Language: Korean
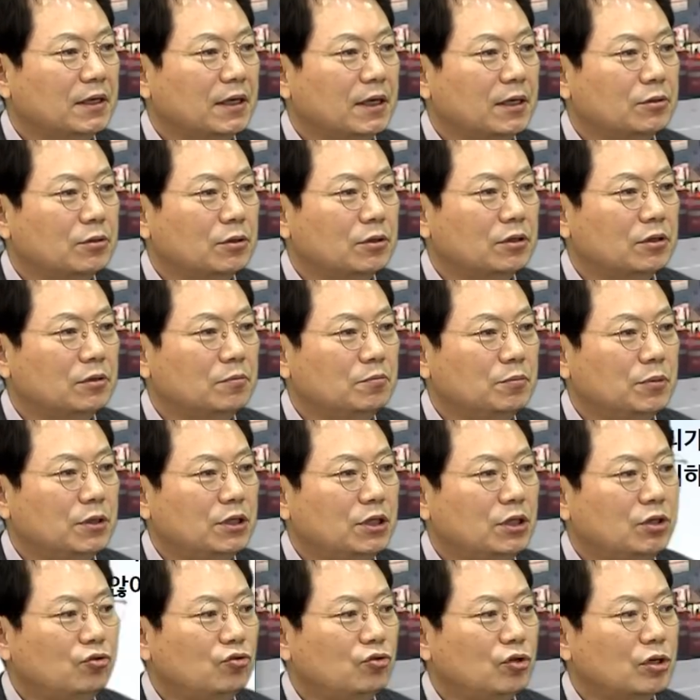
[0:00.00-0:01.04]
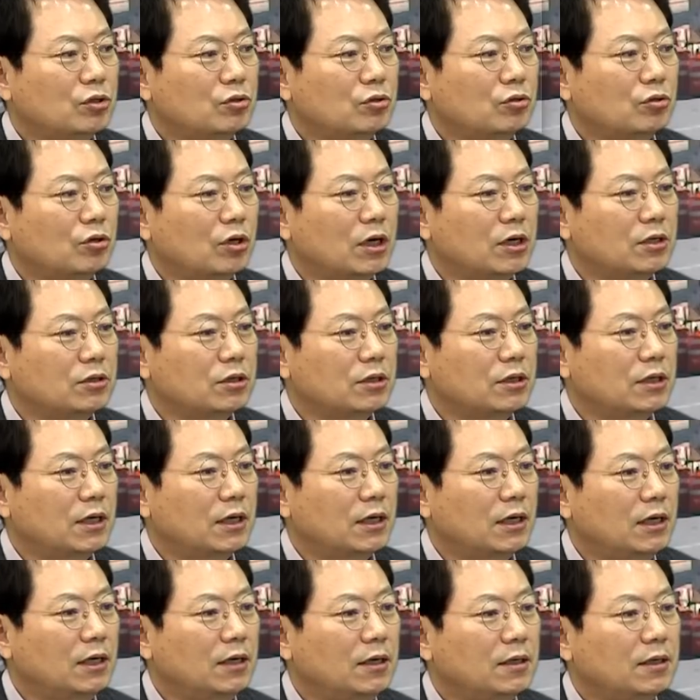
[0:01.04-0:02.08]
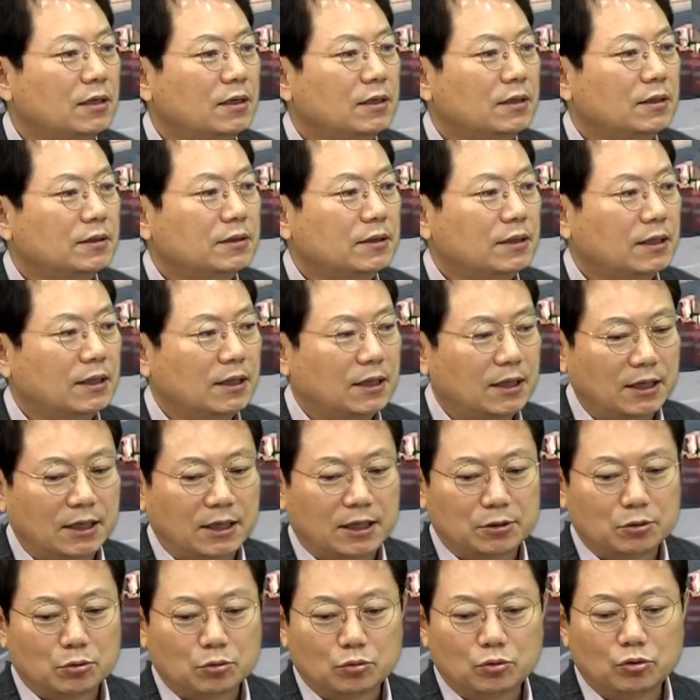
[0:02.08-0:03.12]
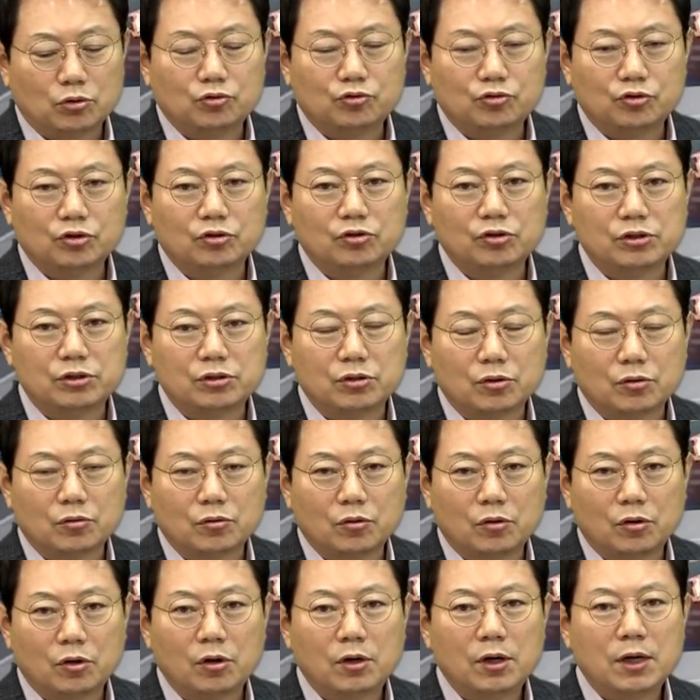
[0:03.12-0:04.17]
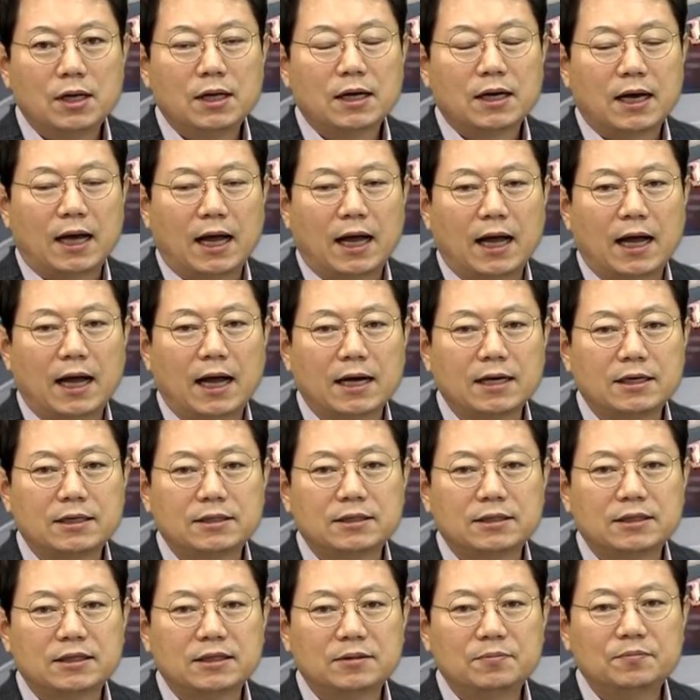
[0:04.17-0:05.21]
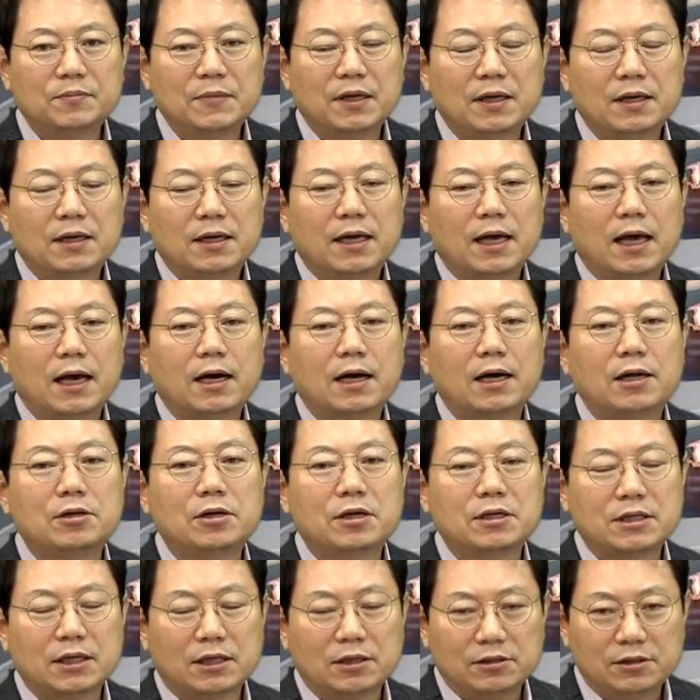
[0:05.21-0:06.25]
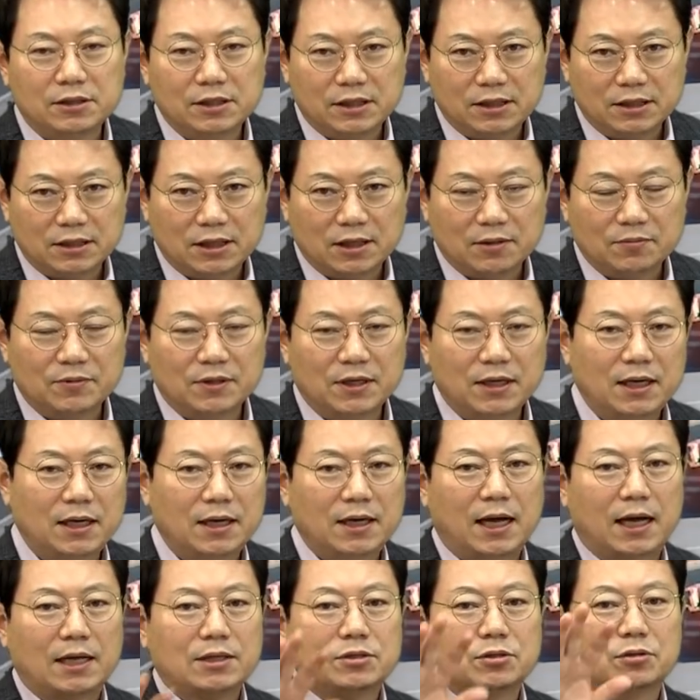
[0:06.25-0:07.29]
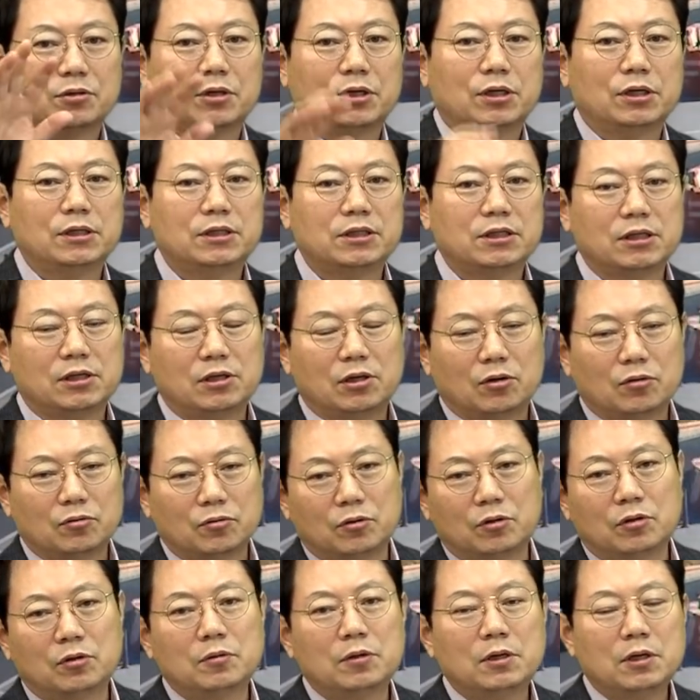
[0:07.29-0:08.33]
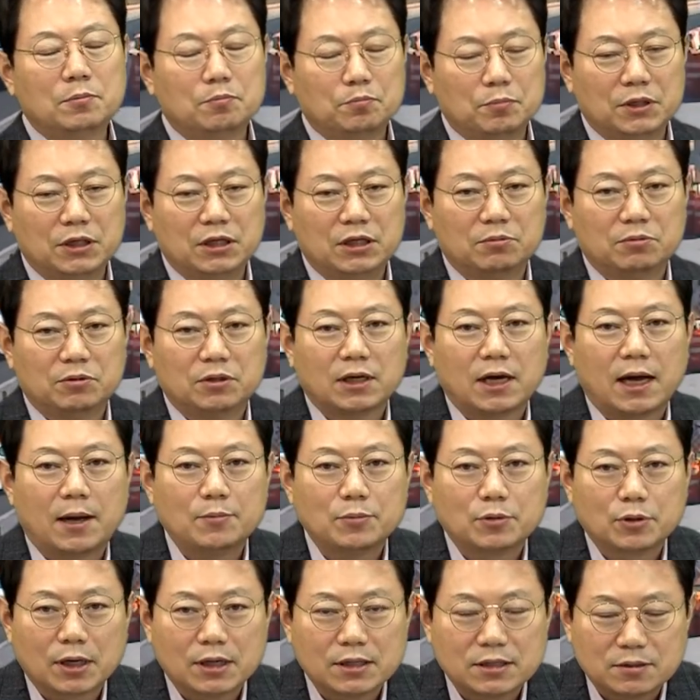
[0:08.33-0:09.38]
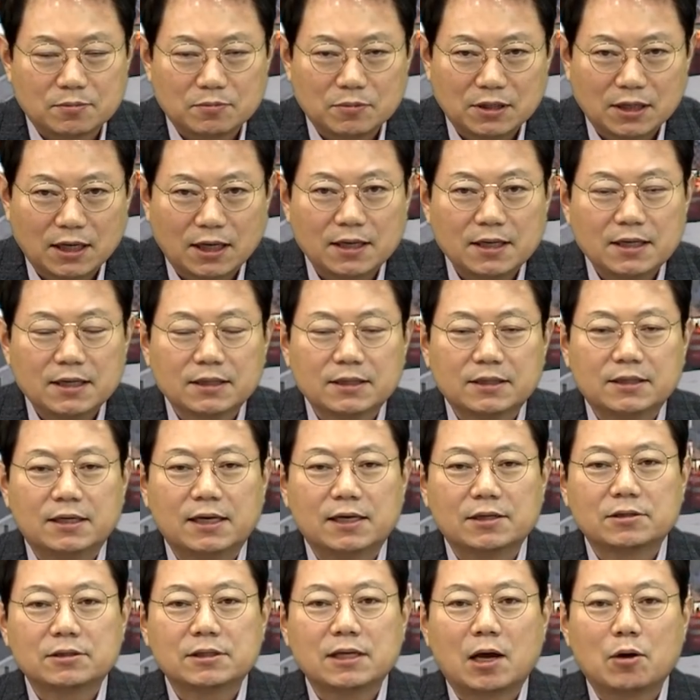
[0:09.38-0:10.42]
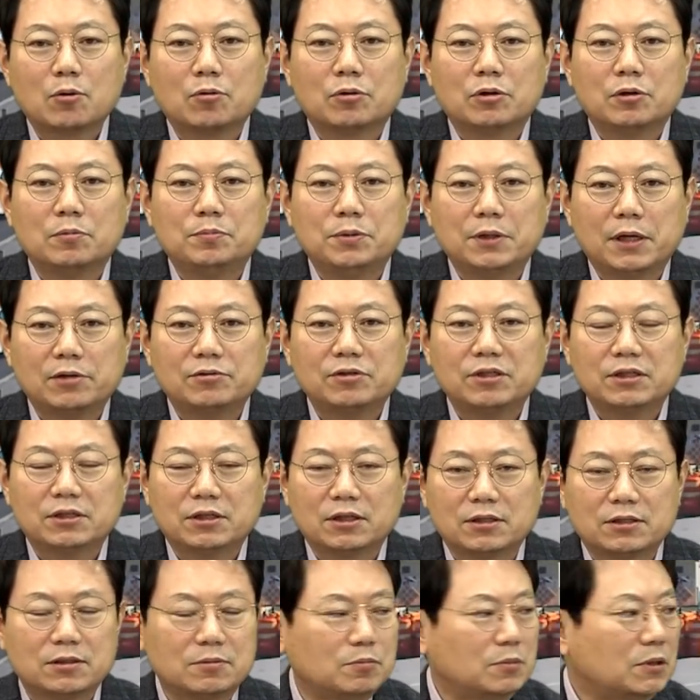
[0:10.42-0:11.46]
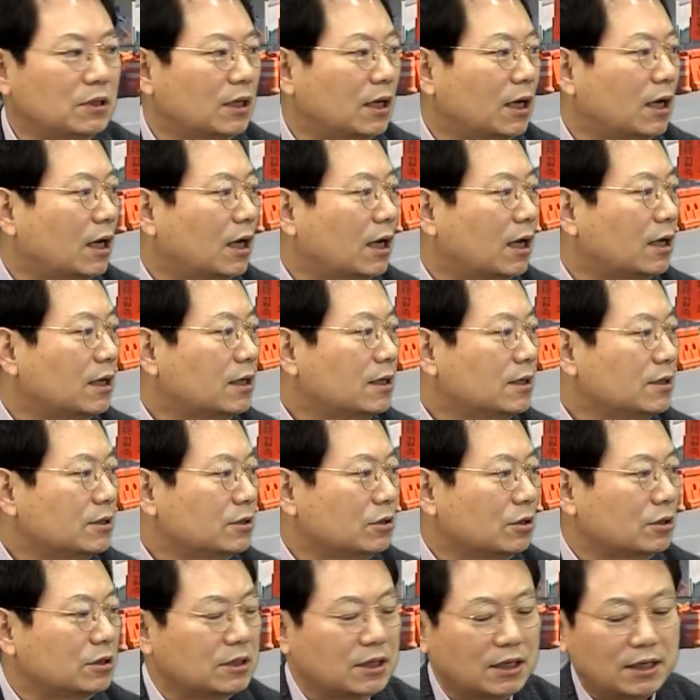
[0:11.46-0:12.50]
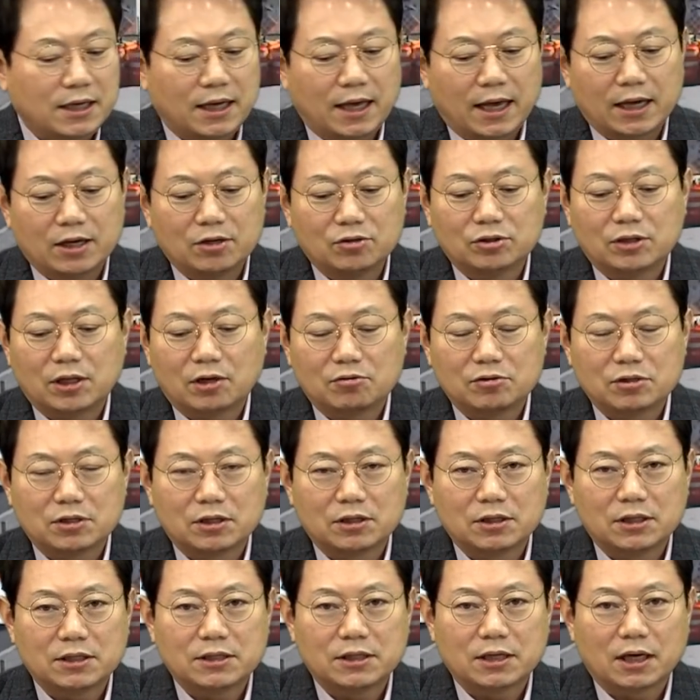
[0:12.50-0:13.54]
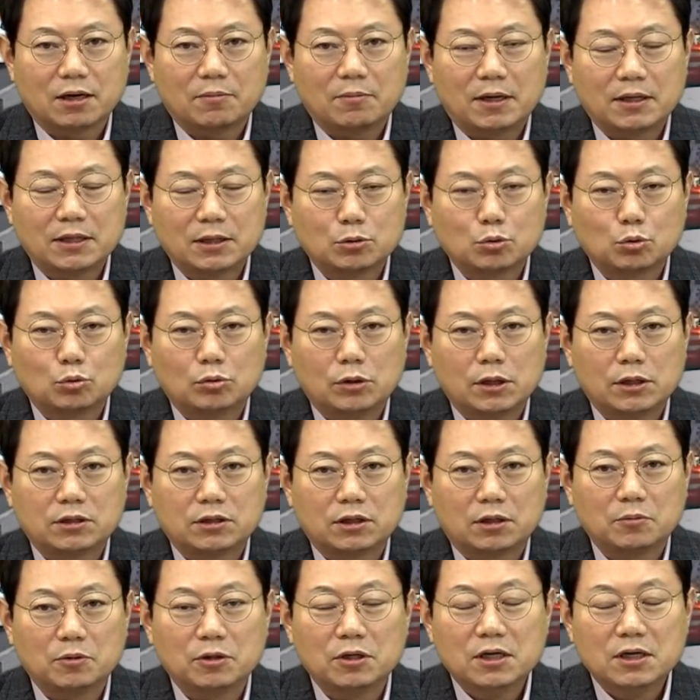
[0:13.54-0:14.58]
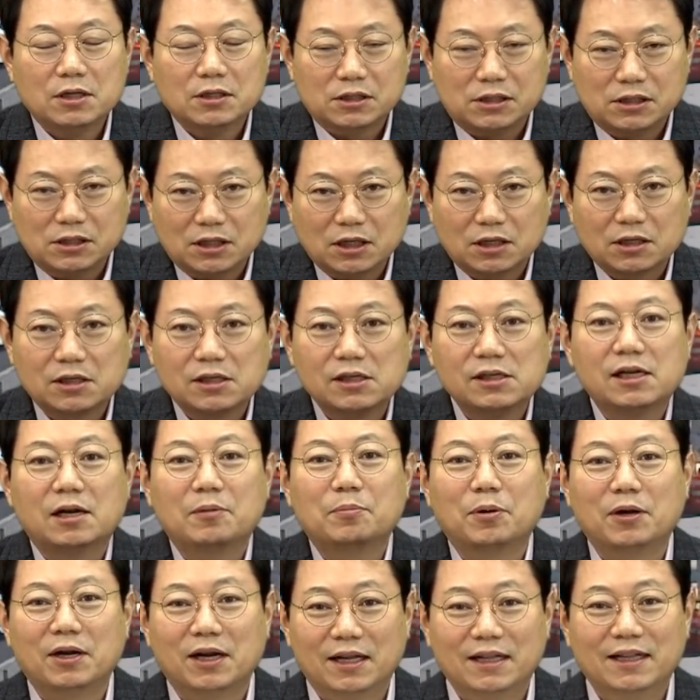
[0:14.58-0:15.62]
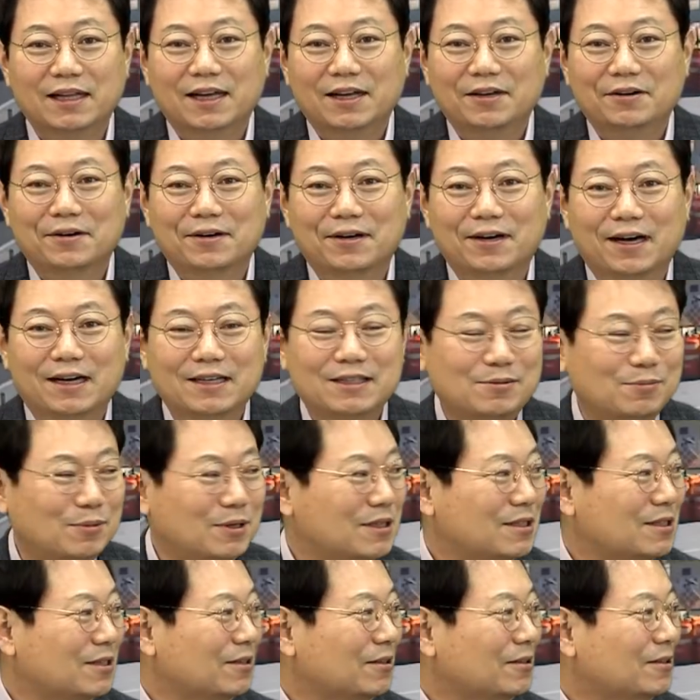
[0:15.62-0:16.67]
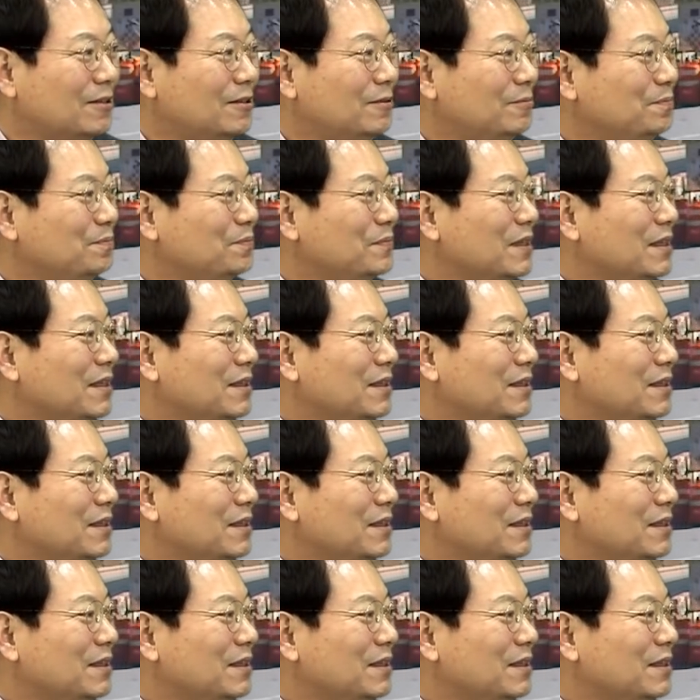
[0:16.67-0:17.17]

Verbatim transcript: 저는 미리 휴게소 들어가기 전에 예, 속도를 줄이고 있었고 가끔 헷갈리는 차들도 있기 때문에 안전거리를 지키려고 미리부터 감속했습니다. 그래서 사고를 피할 수 있었습니다. 저 차에 애기도 타고 있었는데 제가 만약에 속도를 냈더라면 진짜 큰일 날 뻔했네요 하시면서요.